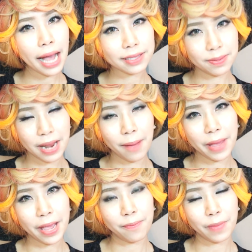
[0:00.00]
มากๆสำหรับ
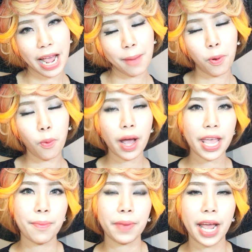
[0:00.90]
เอ็มนะเพราะว่า
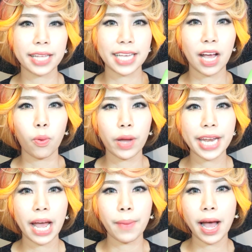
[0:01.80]
เอ็มเนี่ยจะเอาไว้
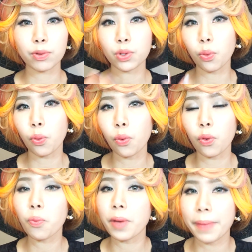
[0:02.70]
ทำ how to
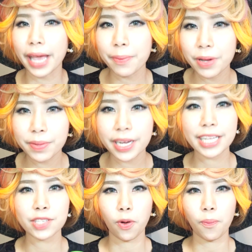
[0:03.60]
ลุคใหม่ๆให้เพื่อ
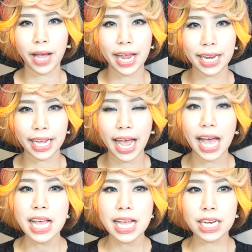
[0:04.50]
นๆได้ชมกันนะคะ
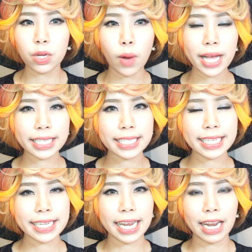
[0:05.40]
หรือว่าจ
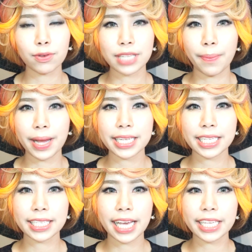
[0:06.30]
ริงๆเนี่ยเราสามารถ
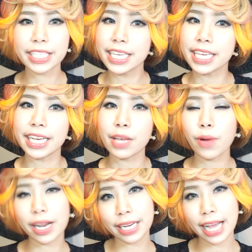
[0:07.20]
ที่จะใช้ฉีดใน
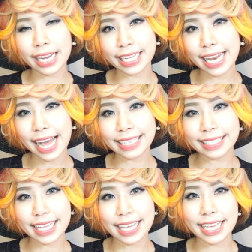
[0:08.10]
วันงานกีฬา
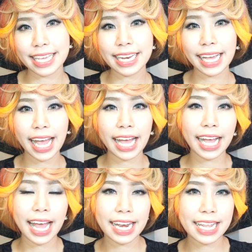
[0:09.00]
สีนะคะ
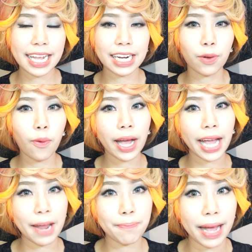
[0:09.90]
งานเลี้ยงหรือว่า
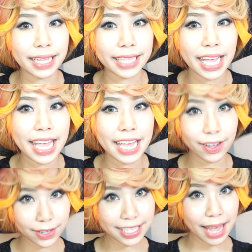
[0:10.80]
งานปาร์ตี้
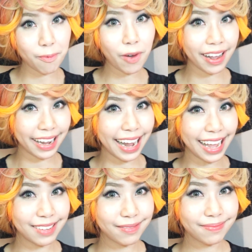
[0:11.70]
ก็แซ่บเวอร์เลยนะ